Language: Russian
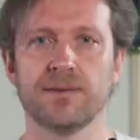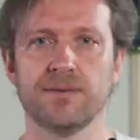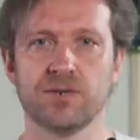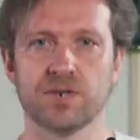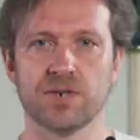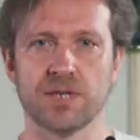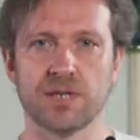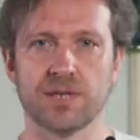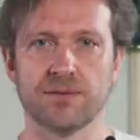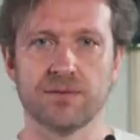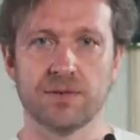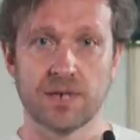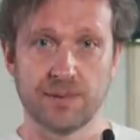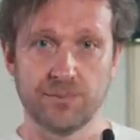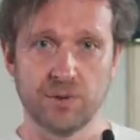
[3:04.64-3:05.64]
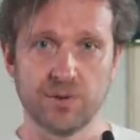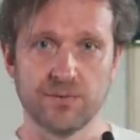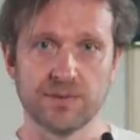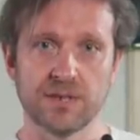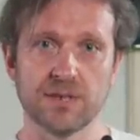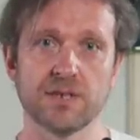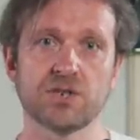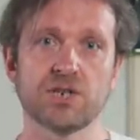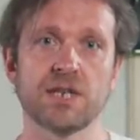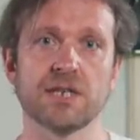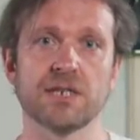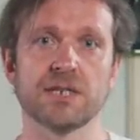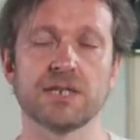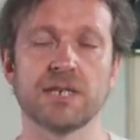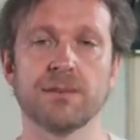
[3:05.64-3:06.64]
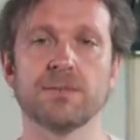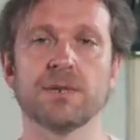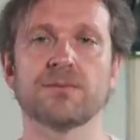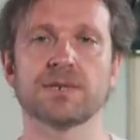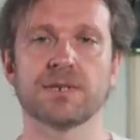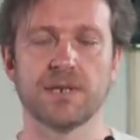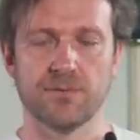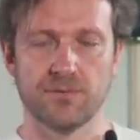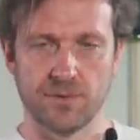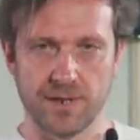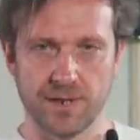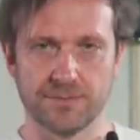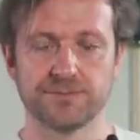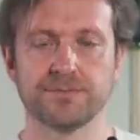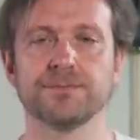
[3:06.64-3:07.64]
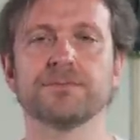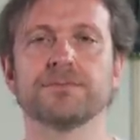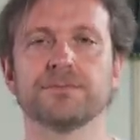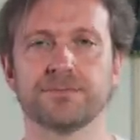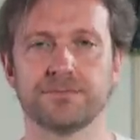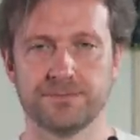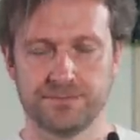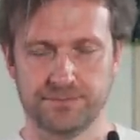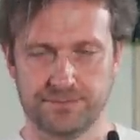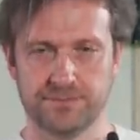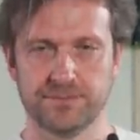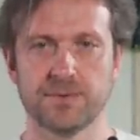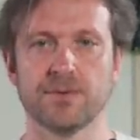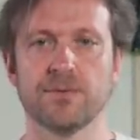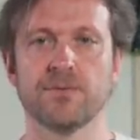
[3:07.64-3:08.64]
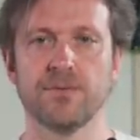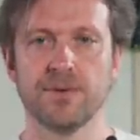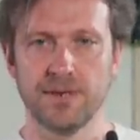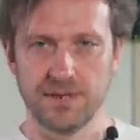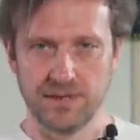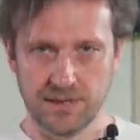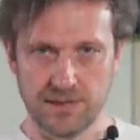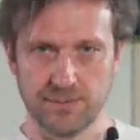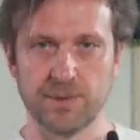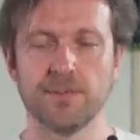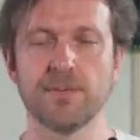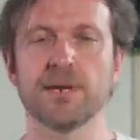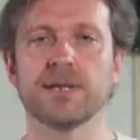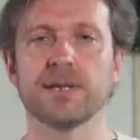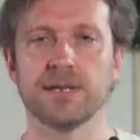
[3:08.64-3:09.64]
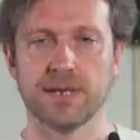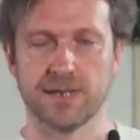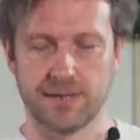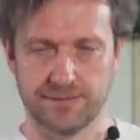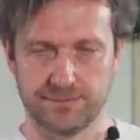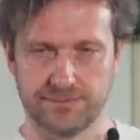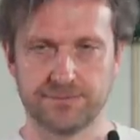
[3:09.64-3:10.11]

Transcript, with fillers: движения, как будто вы соглашаетесь с кем-то в разговоре. Выглядит это примерно так.